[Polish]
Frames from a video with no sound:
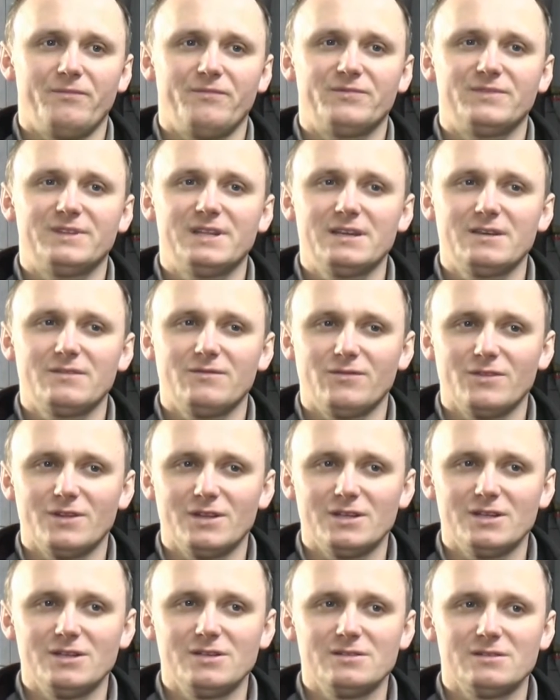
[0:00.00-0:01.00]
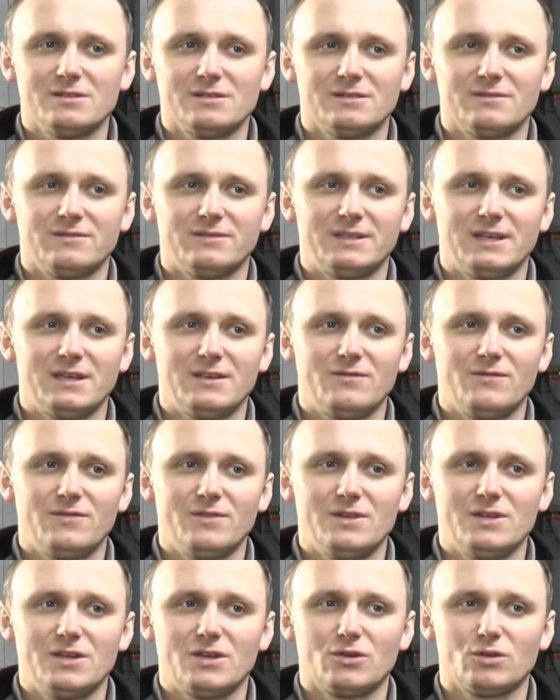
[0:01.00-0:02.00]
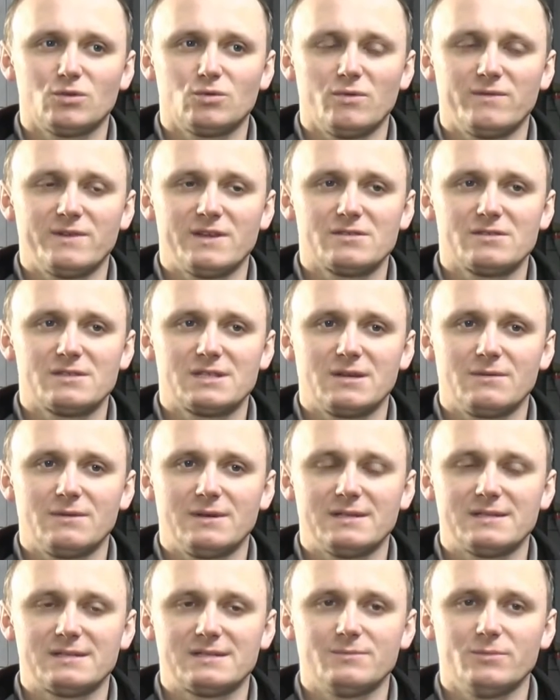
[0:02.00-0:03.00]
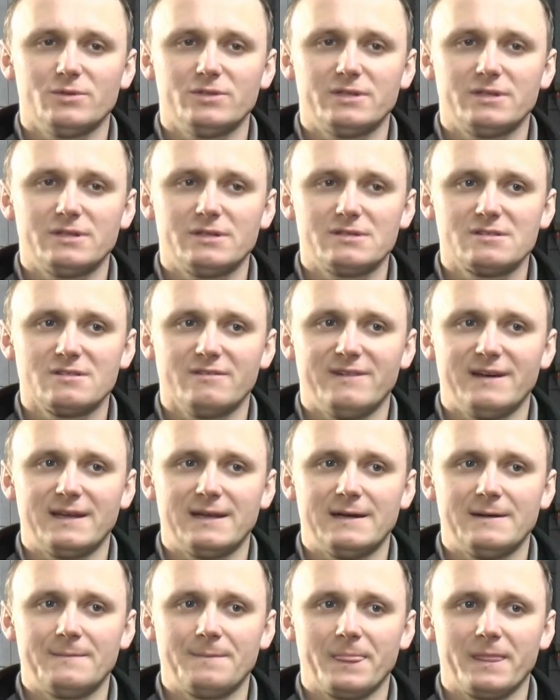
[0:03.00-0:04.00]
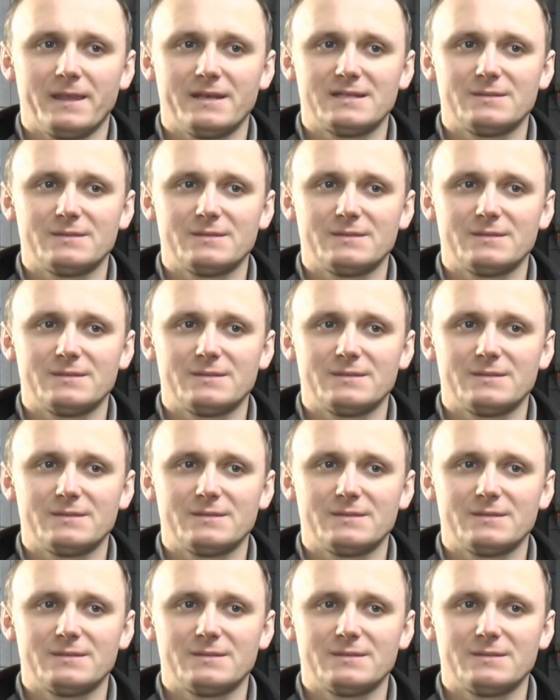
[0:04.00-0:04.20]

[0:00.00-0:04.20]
W tej chwili, w tej chwili kotłownia została zmodernizowana,